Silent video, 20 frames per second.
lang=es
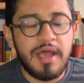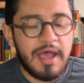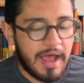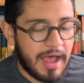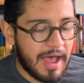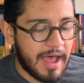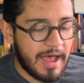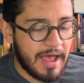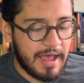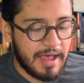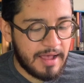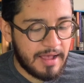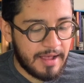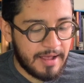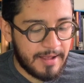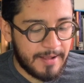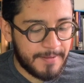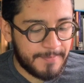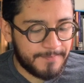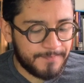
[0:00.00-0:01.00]

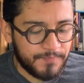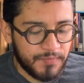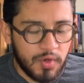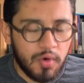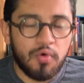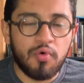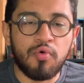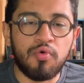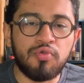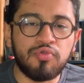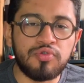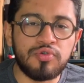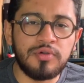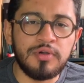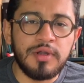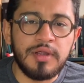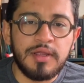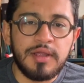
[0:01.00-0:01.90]
a un